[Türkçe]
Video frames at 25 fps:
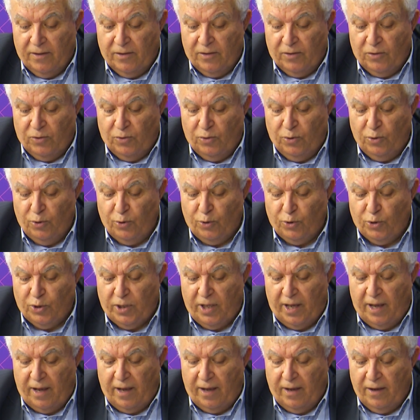
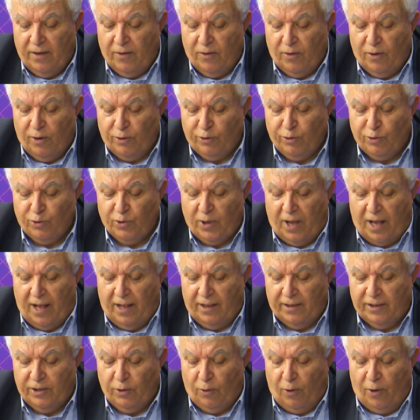yüzde
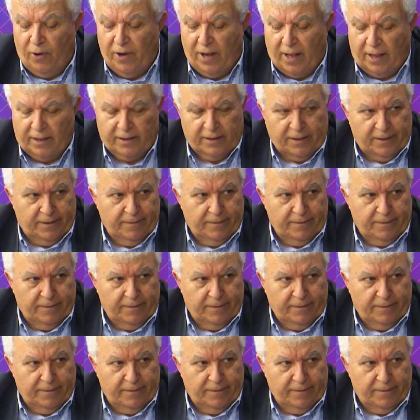36 oy aldı.